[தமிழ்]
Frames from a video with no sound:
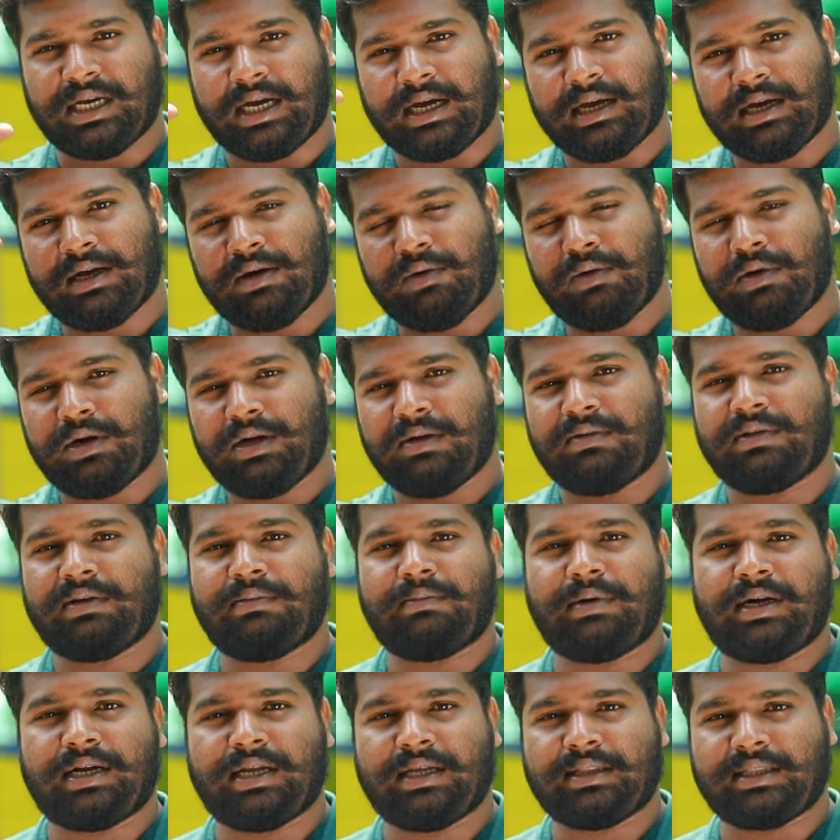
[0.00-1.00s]
அங்கே ஒரு
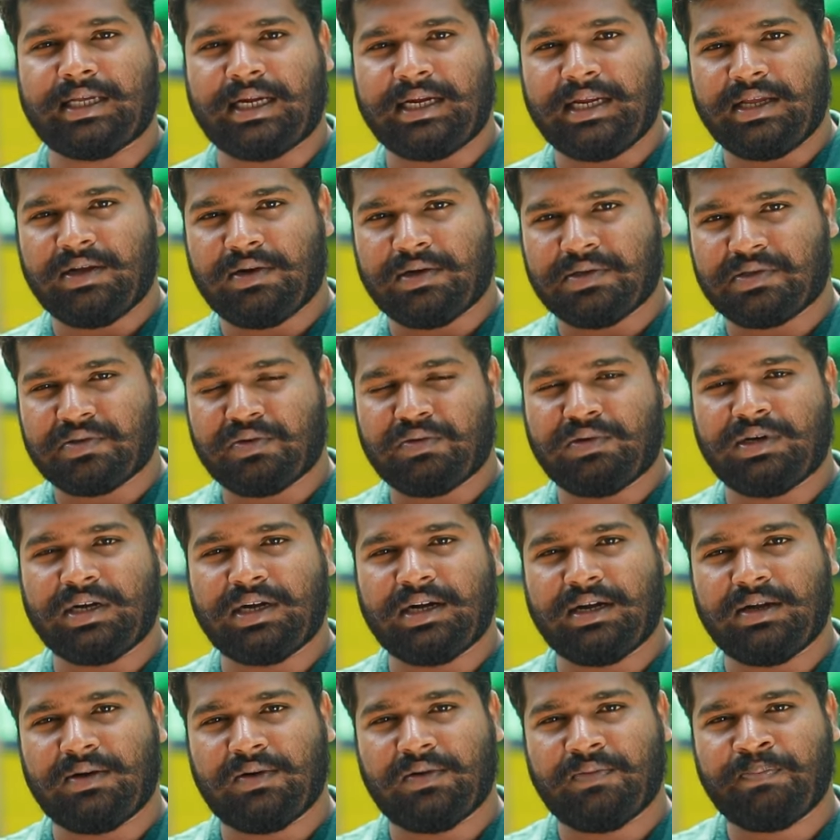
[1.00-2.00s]
விதமான தண்ணியோட
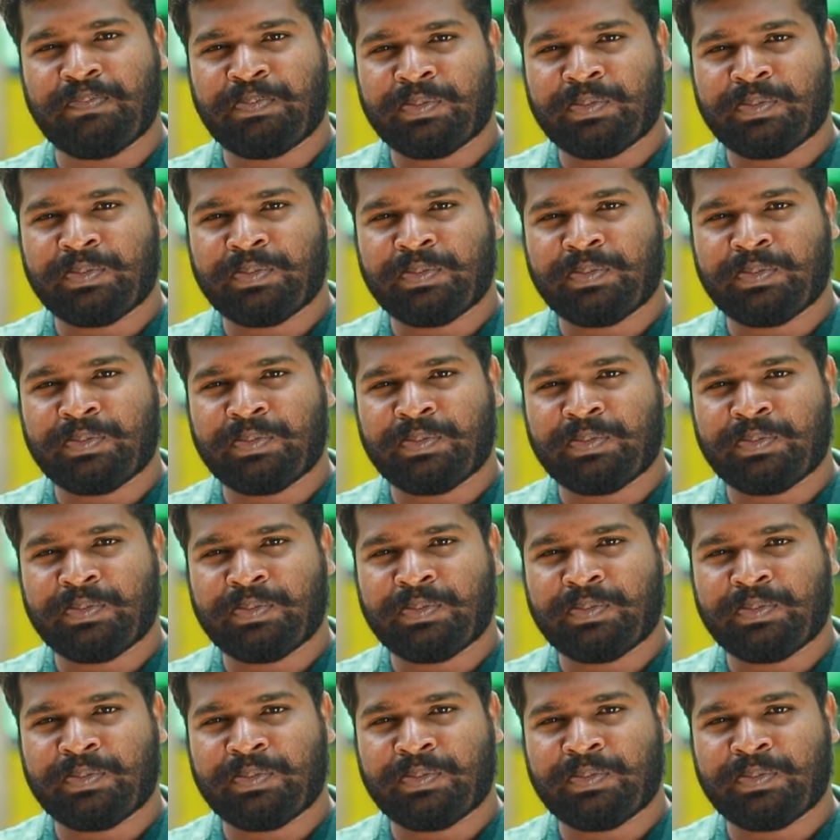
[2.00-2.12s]
சூழ்நிலையோ